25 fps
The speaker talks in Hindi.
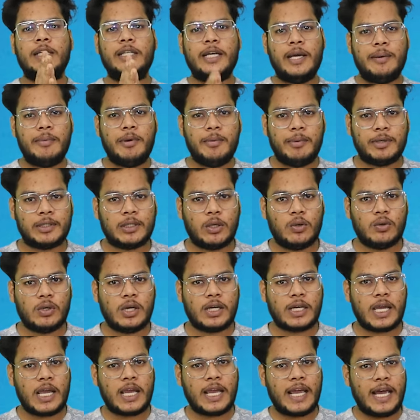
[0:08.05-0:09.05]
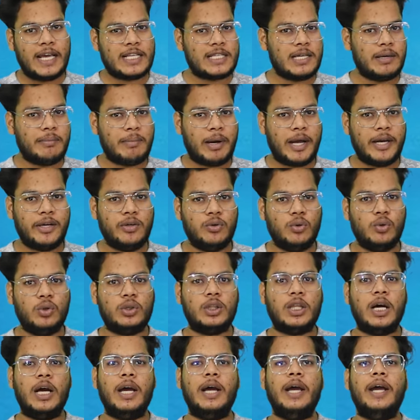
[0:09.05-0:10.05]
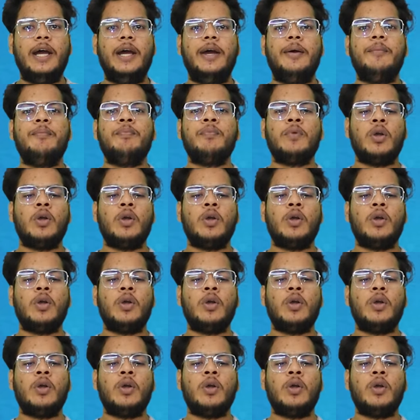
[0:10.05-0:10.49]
ये भी बताऊंगा कि कैसे माइन होता है